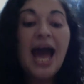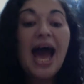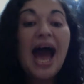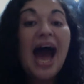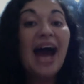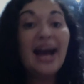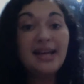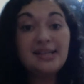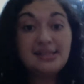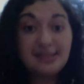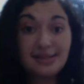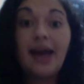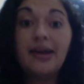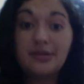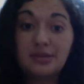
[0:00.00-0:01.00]
A
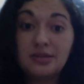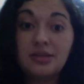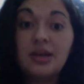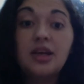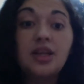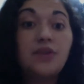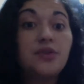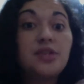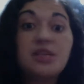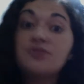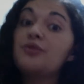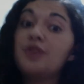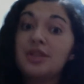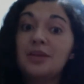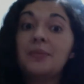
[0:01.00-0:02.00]
STAT que vocês
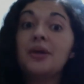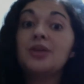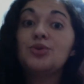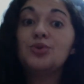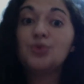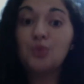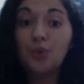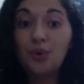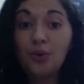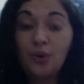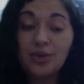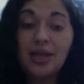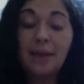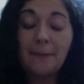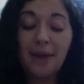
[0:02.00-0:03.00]
vão ver também no,
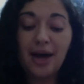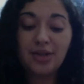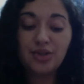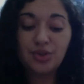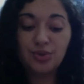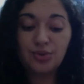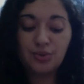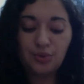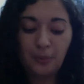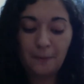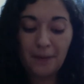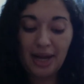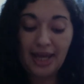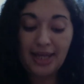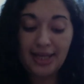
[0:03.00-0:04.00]
na parte do
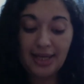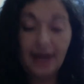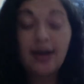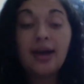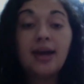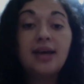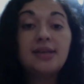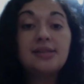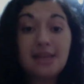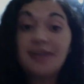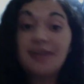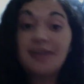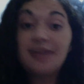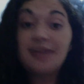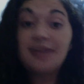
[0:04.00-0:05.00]
player. Se
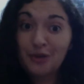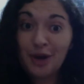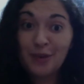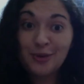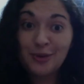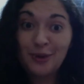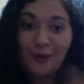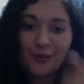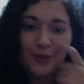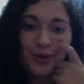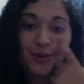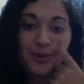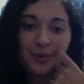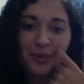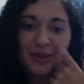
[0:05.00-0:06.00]
esse vídeo não ficar muito longo,
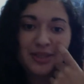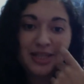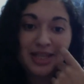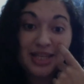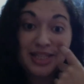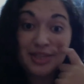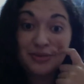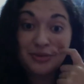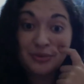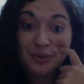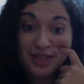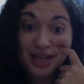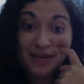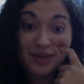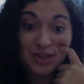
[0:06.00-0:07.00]
eu tô pensando aqui se eu vou
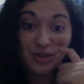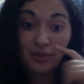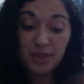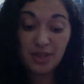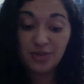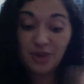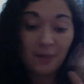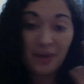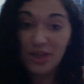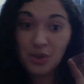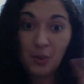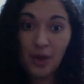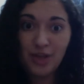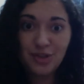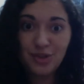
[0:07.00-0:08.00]
botar, eu acho que eu vou botar só a parte de
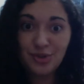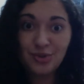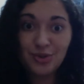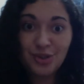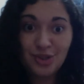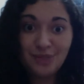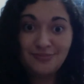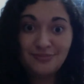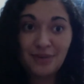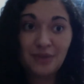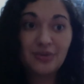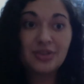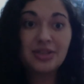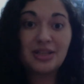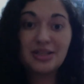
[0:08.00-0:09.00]
quests hoje para
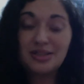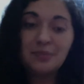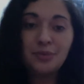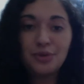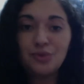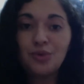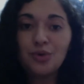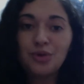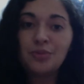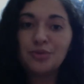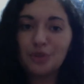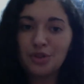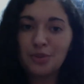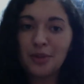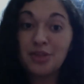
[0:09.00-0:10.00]
vocês, depois um outro
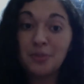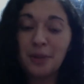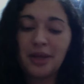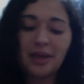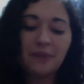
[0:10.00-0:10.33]
episódio a parte de player.